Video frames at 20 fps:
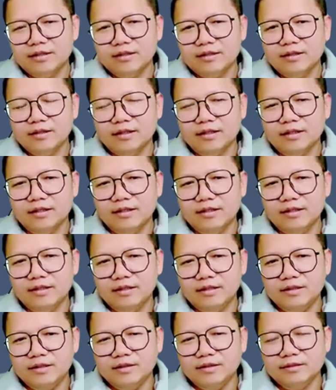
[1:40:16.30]

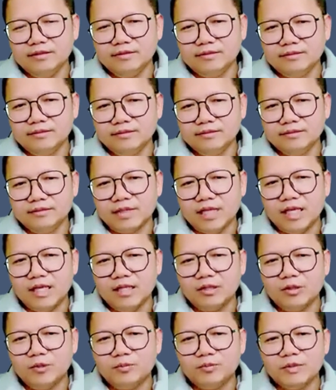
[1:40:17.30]
ai
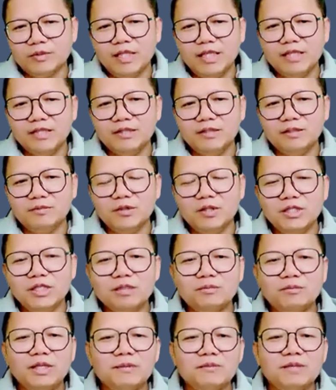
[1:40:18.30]
tớ tục tên chỉ muốn
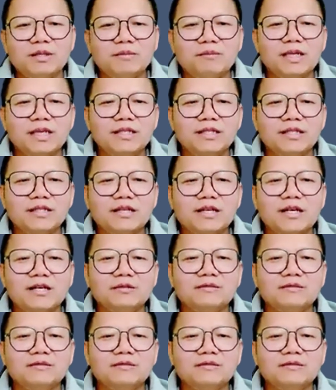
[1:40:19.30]
nâng phép là bay nâng đòi về